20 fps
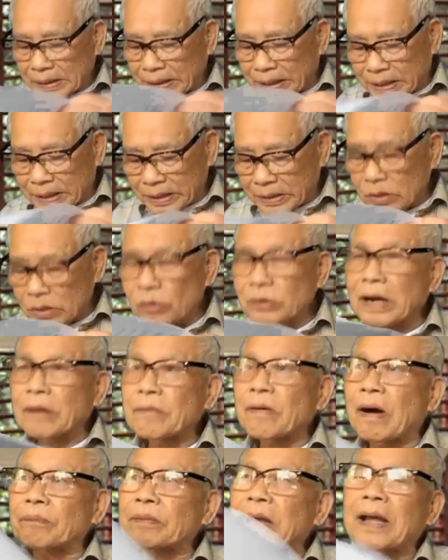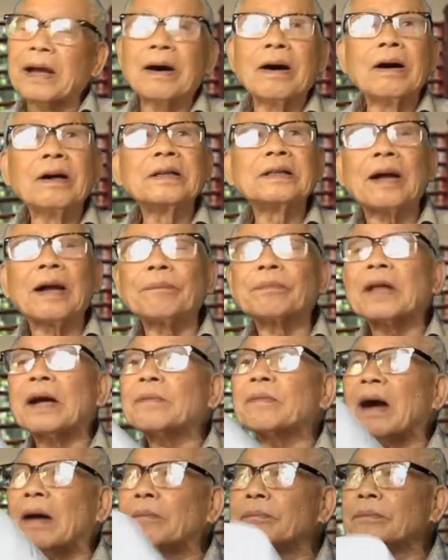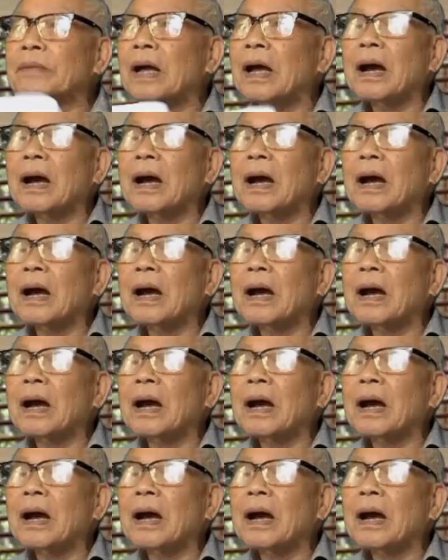Thì cái số tác phẩm này hơn trăm tác phẩm.